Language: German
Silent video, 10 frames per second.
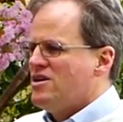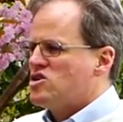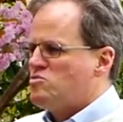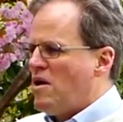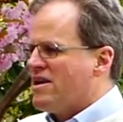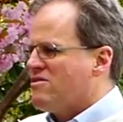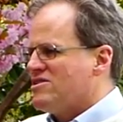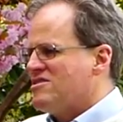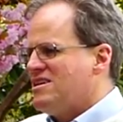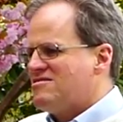Spannend,
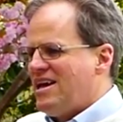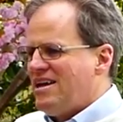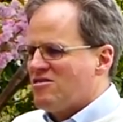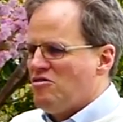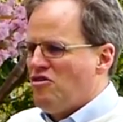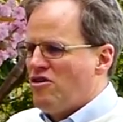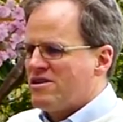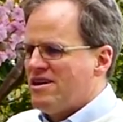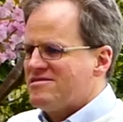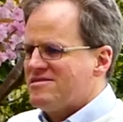was ich sehe
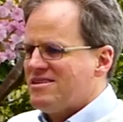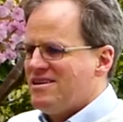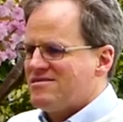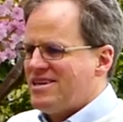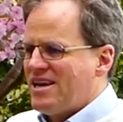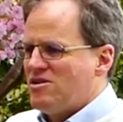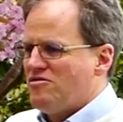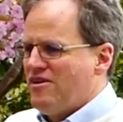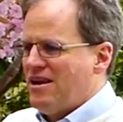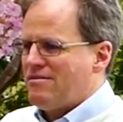sofort als, als
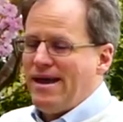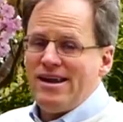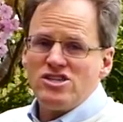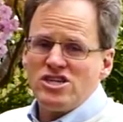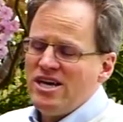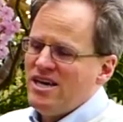technophiler Mensch,